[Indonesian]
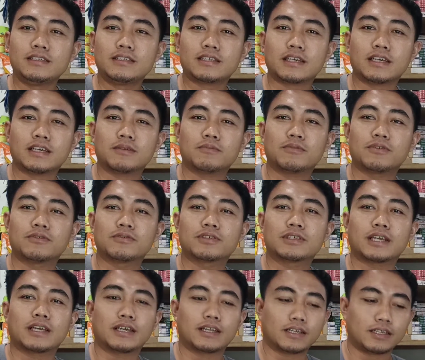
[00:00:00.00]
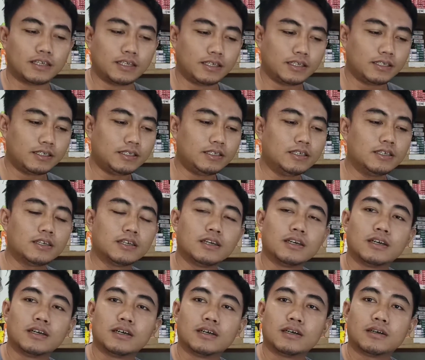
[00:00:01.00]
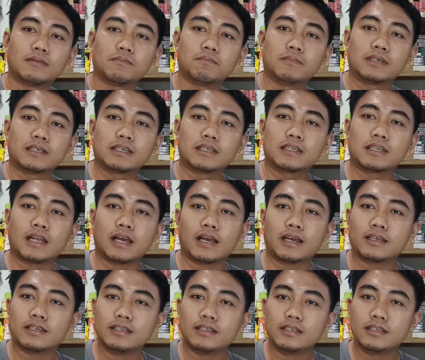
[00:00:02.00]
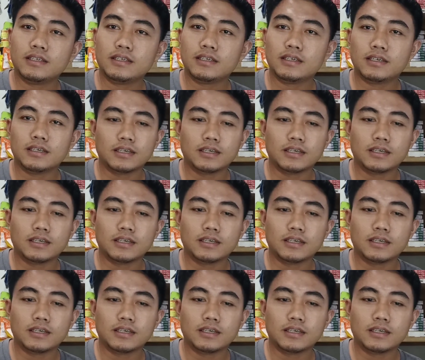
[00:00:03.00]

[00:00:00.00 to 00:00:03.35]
saya mau sharing mengenai